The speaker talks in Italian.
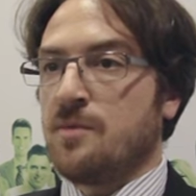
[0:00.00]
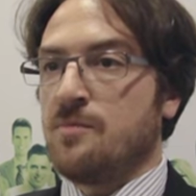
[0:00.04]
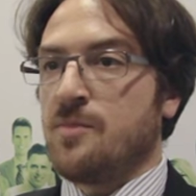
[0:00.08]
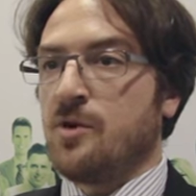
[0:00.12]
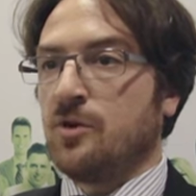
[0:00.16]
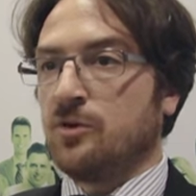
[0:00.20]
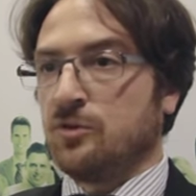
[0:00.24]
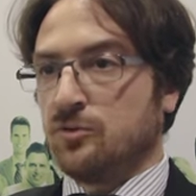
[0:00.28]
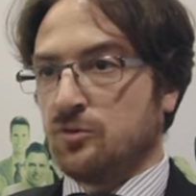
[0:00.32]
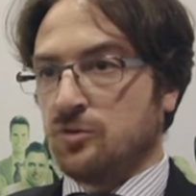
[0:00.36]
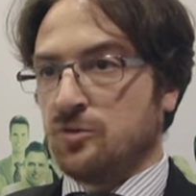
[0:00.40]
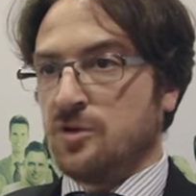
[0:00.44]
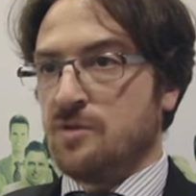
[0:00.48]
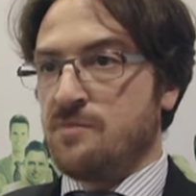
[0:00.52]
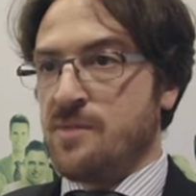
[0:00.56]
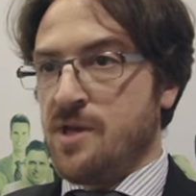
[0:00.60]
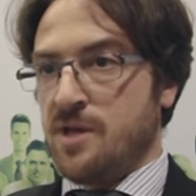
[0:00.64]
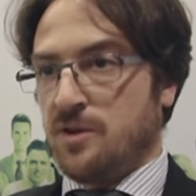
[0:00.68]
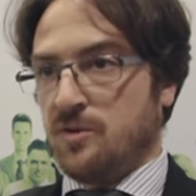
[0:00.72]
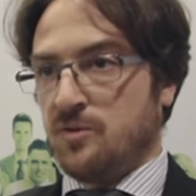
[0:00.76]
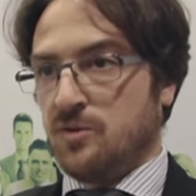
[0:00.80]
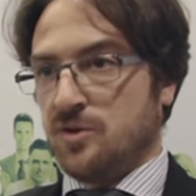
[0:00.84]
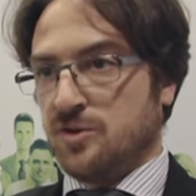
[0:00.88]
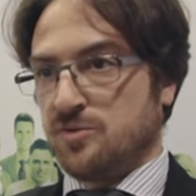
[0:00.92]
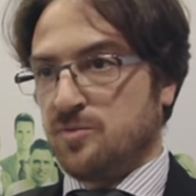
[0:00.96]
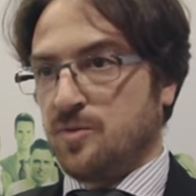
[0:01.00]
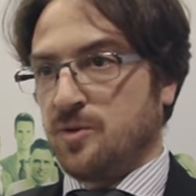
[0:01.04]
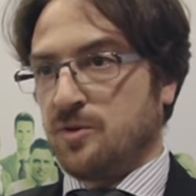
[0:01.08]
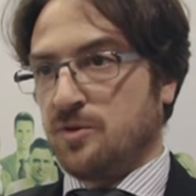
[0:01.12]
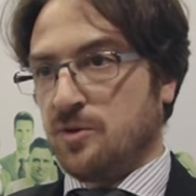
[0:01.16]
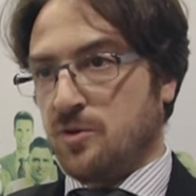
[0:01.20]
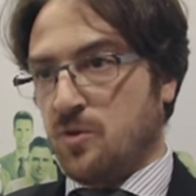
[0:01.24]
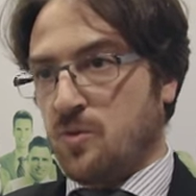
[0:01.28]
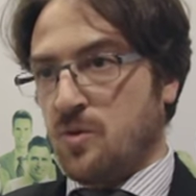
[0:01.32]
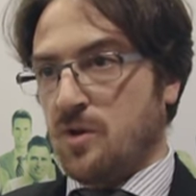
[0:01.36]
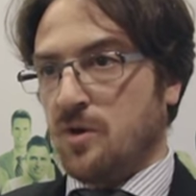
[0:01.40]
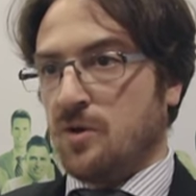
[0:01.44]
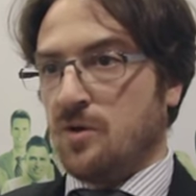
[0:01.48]
molto di meno rispetto a
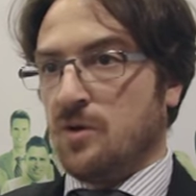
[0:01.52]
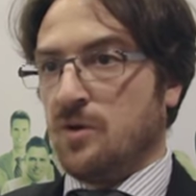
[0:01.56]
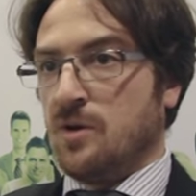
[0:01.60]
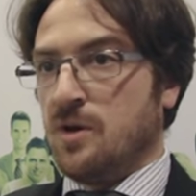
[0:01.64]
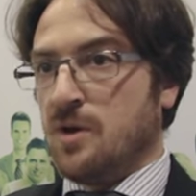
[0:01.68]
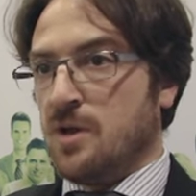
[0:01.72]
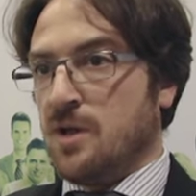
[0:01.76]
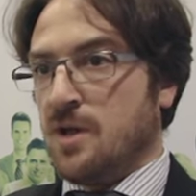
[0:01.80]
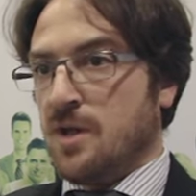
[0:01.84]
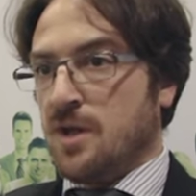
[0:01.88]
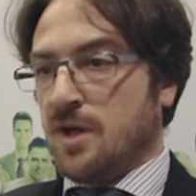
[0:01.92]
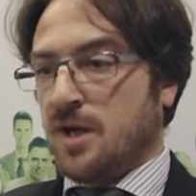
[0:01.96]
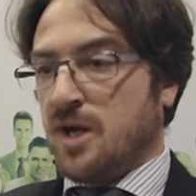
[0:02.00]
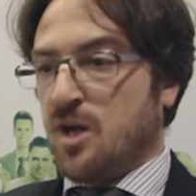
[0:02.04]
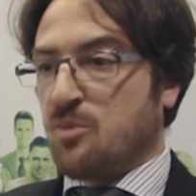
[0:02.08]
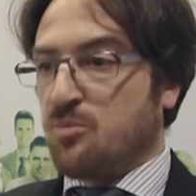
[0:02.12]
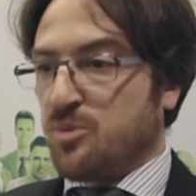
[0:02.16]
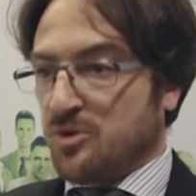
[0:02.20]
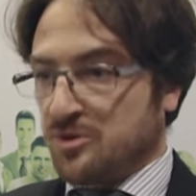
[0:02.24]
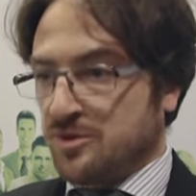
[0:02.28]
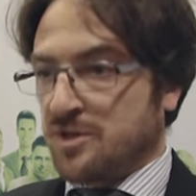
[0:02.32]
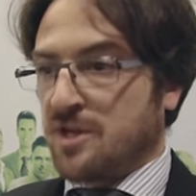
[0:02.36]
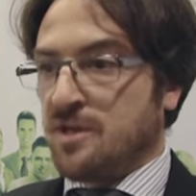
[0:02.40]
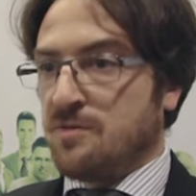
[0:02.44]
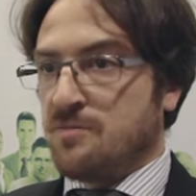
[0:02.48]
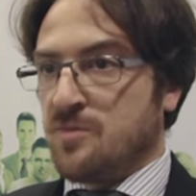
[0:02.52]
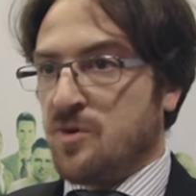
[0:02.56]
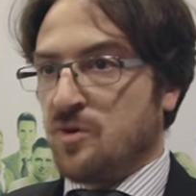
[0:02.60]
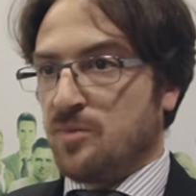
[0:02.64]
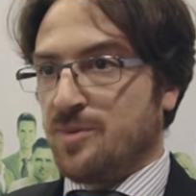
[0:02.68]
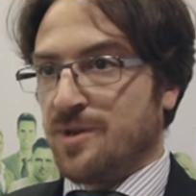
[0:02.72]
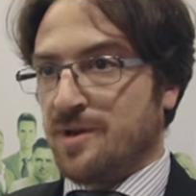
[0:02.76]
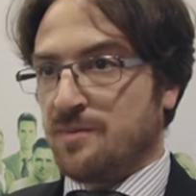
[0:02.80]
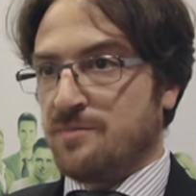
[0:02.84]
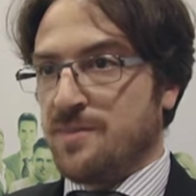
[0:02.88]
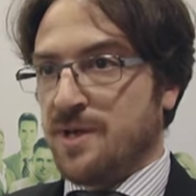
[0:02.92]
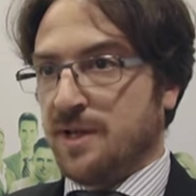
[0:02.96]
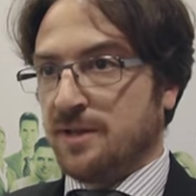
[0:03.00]
quello che potremmo
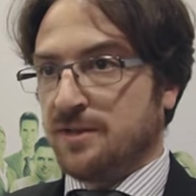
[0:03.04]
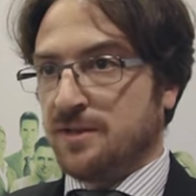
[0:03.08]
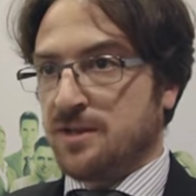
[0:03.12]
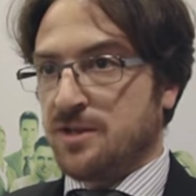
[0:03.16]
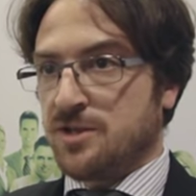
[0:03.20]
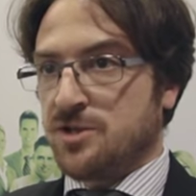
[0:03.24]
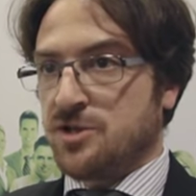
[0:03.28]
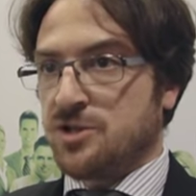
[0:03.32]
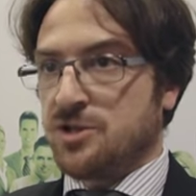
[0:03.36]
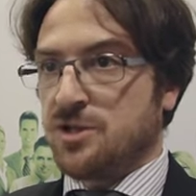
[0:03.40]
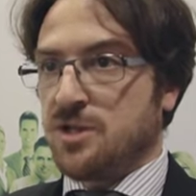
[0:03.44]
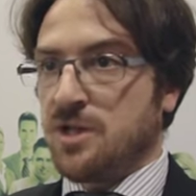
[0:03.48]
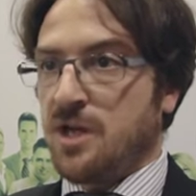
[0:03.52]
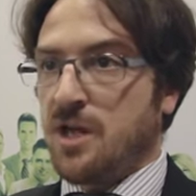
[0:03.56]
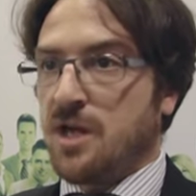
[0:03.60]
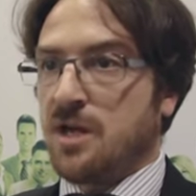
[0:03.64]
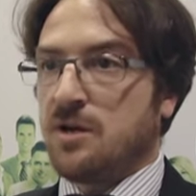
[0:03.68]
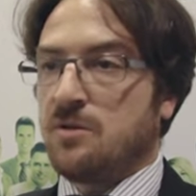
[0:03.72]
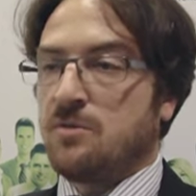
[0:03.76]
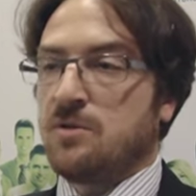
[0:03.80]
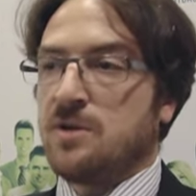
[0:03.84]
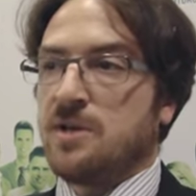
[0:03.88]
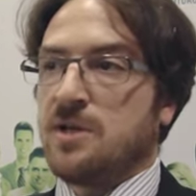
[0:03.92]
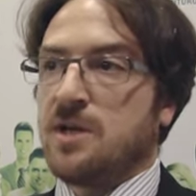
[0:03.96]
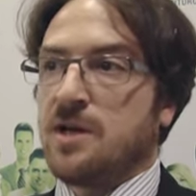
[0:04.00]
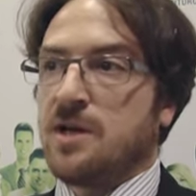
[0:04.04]
permetterci e quindi